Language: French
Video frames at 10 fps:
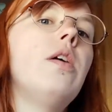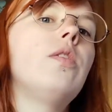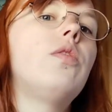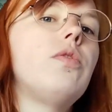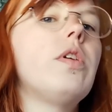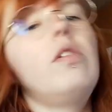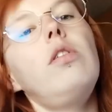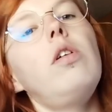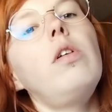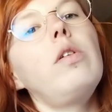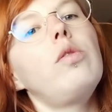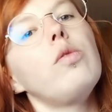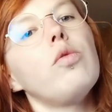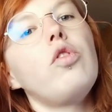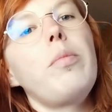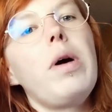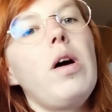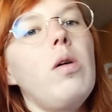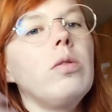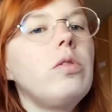Sauf que sur son
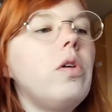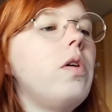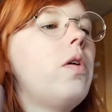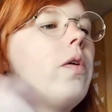chemin entre